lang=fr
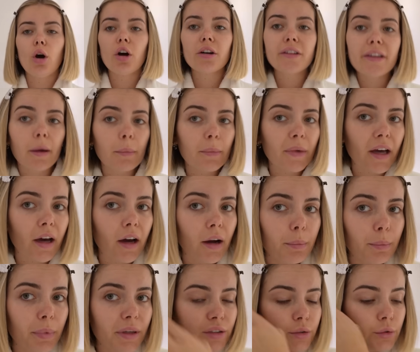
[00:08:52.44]
hors
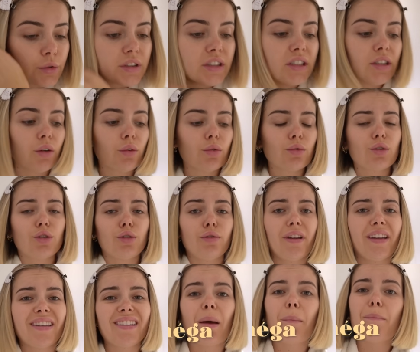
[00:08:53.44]
caméra parce que sinon je
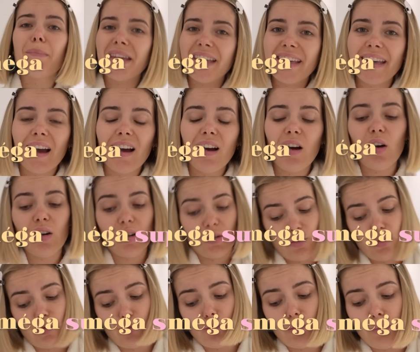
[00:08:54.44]
vais être méga
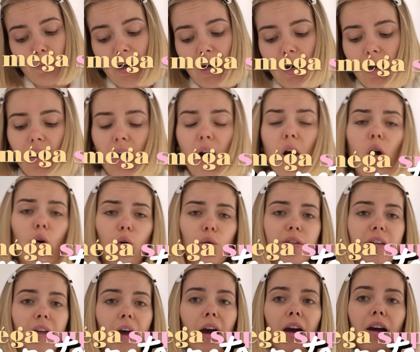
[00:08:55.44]
supra en
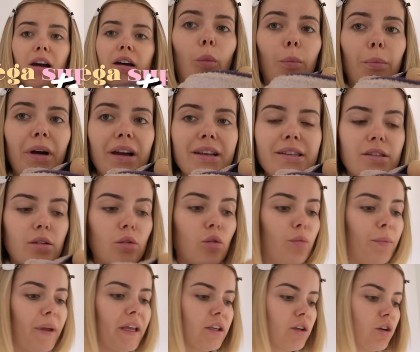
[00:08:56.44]
retard. On passe
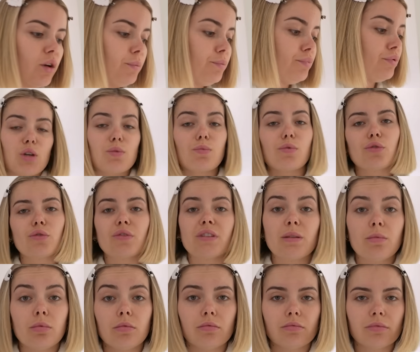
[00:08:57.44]
au make-up. Je pense que
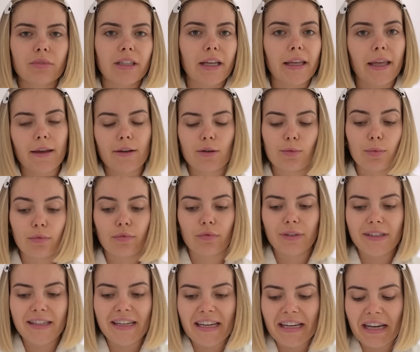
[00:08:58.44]
c'est bon, ça y est, je peux vous
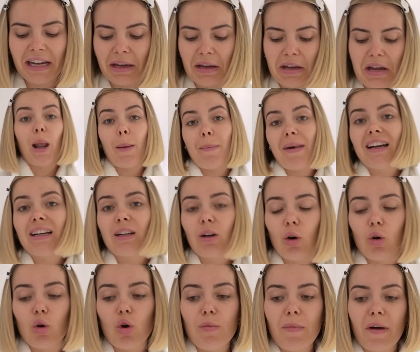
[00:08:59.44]
le dire. La marque
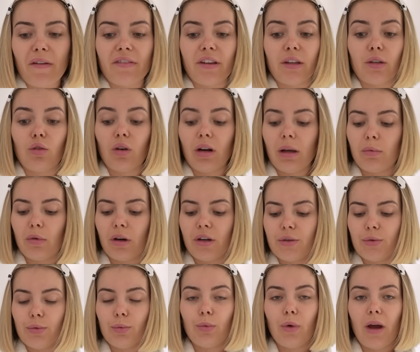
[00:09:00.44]
Lancôme a fait une
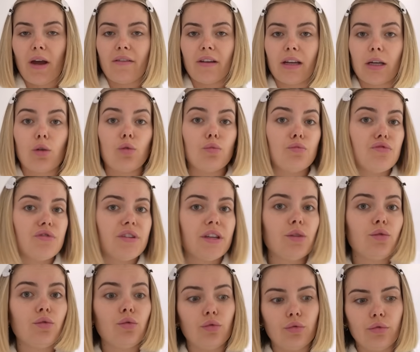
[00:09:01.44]
collaboration avec le musée
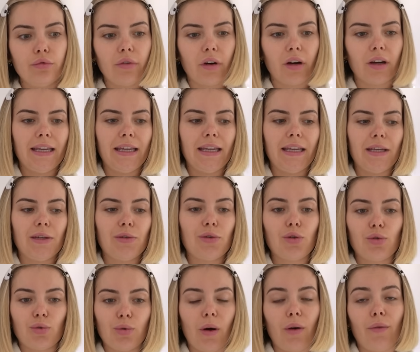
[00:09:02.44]
du Louvre et
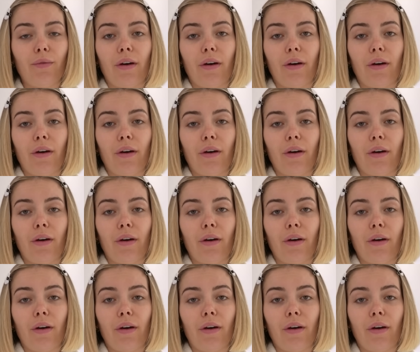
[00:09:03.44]
ce soir on